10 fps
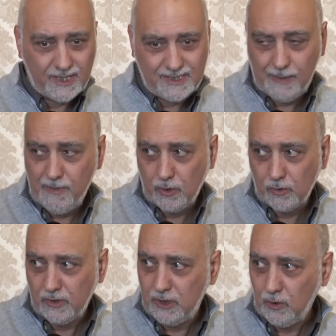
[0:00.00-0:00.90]
che sarà
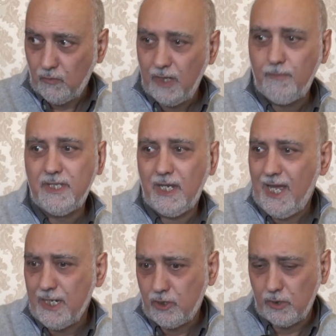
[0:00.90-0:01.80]
messo sul sito web
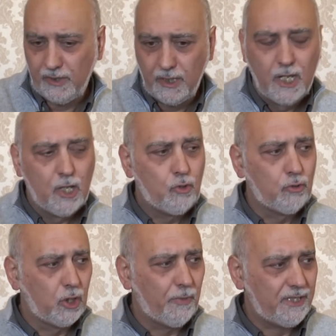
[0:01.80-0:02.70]
dell'ANCI, quindi
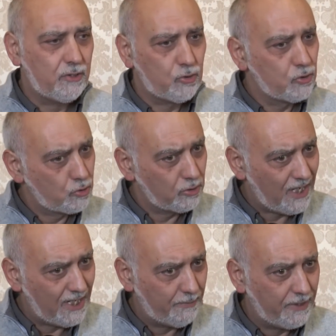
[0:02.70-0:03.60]
tutti lo potranno
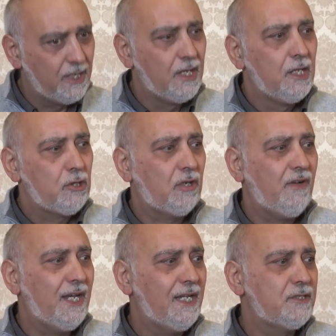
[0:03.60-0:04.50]
consultare per
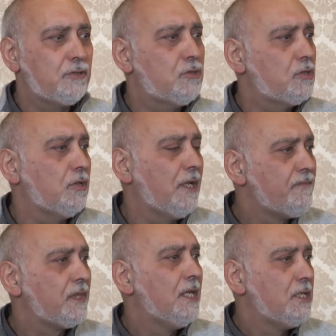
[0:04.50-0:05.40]
trovare le istruzioni,
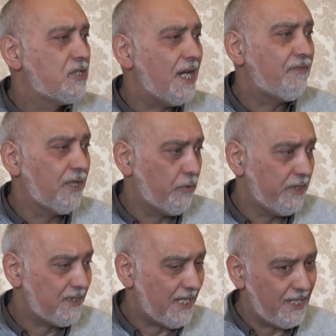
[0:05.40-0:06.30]
già
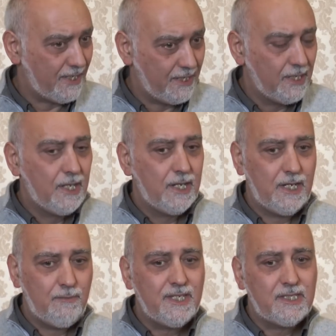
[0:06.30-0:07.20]
frequentare
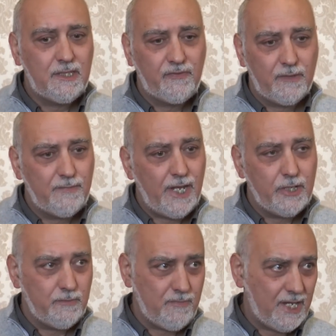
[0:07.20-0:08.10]
nei mesi di
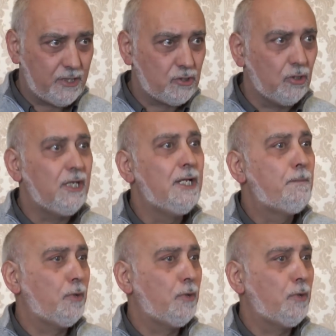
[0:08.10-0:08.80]
febbraio e marzo il